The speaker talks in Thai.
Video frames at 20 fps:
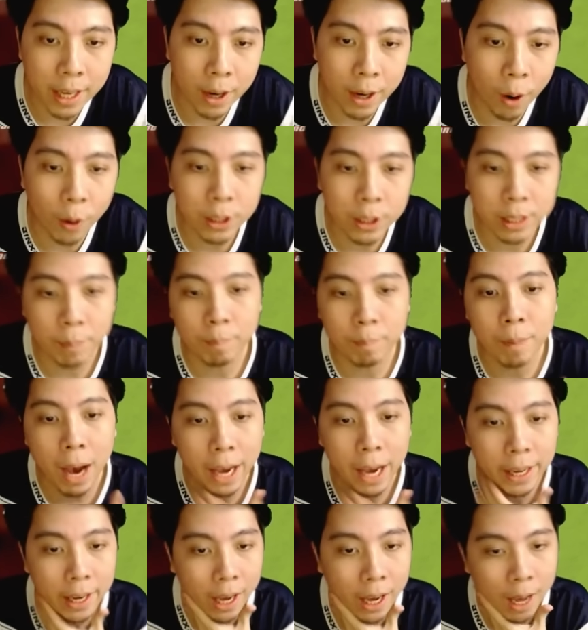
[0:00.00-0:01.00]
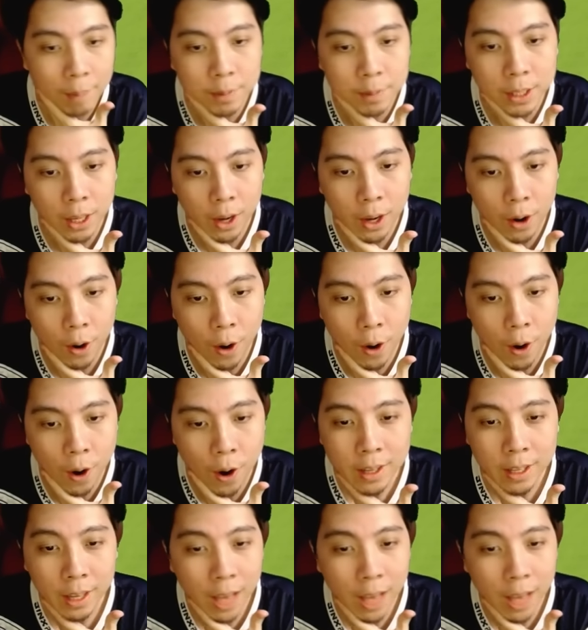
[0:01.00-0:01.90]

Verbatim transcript: 60 ใบนะครับ สกอร์